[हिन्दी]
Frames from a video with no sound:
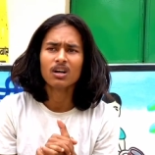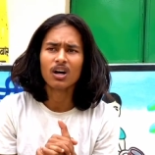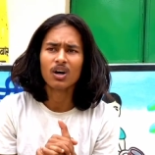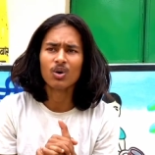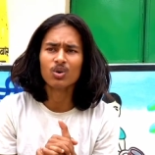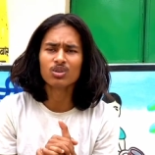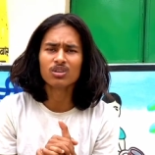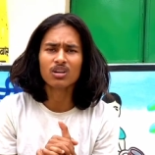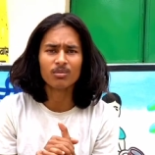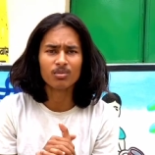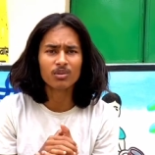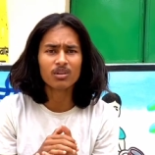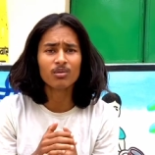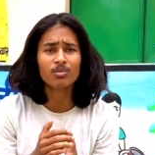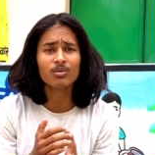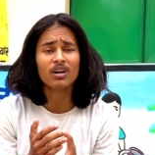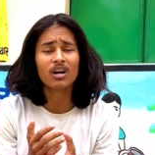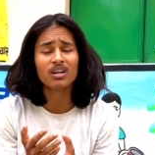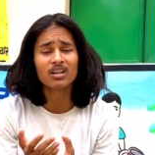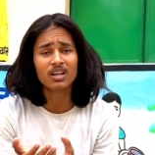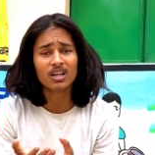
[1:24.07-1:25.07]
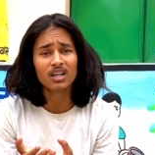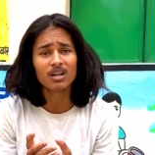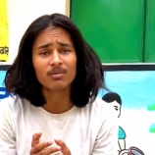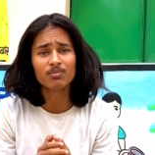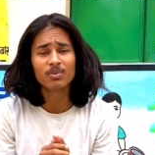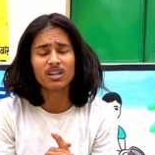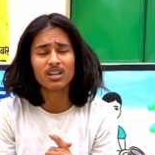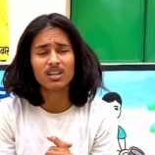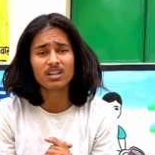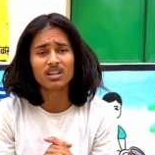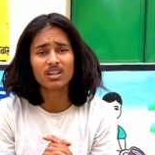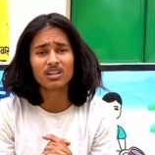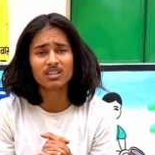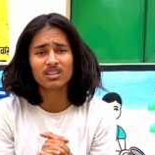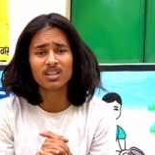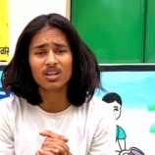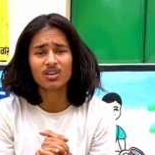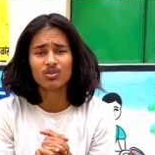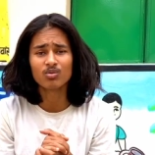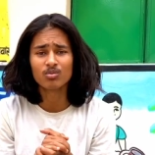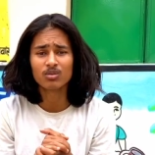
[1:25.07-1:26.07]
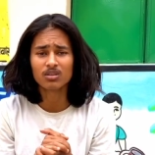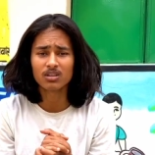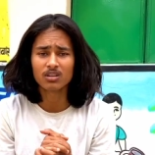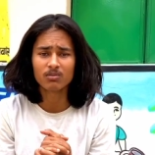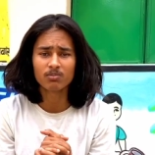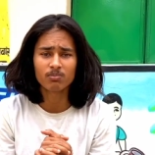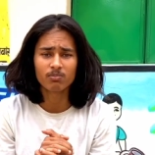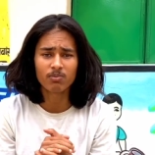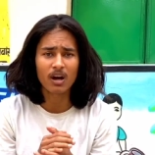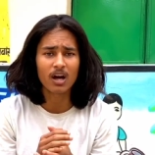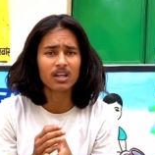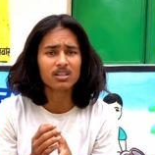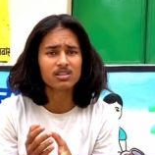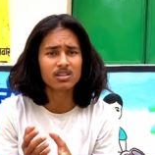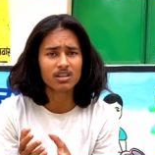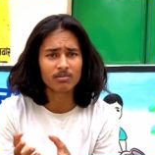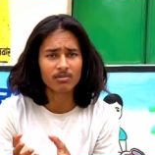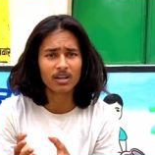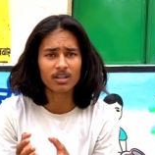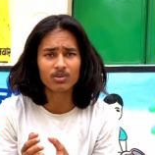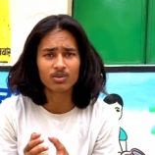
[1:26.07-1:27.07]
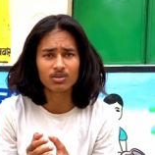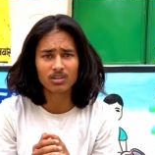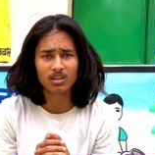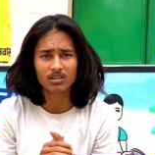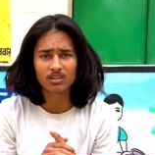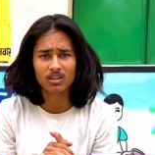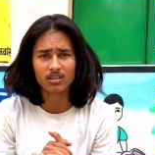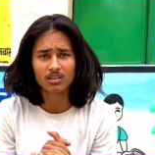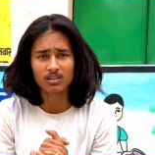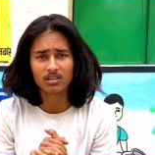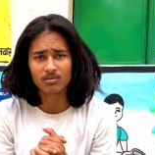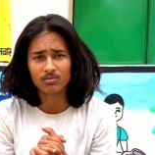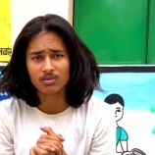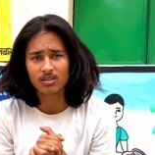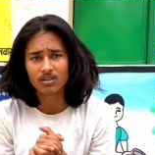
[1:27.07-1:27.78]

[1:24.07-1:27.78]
और कभी कभी अकेला फील करता हूँ मतलब पाँच छः बार हो जाता है दिन